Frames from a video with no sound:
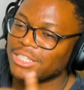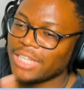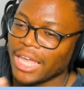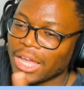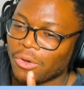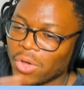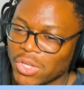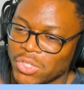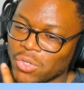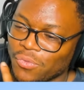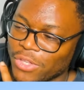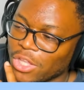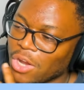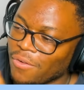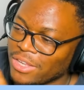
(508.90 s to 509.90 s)
se questo
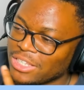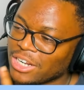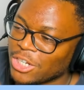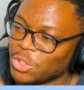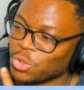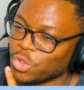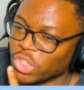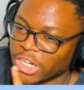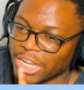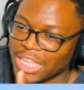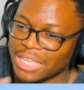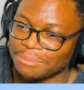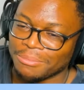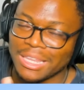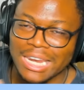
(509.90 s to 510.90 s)
video dovesse raggiungere
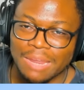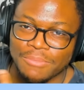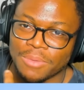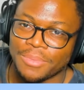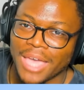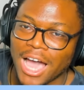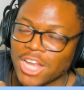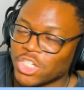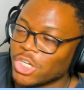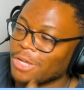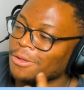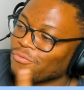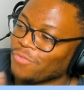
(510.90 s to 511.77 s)
i mille mi piace,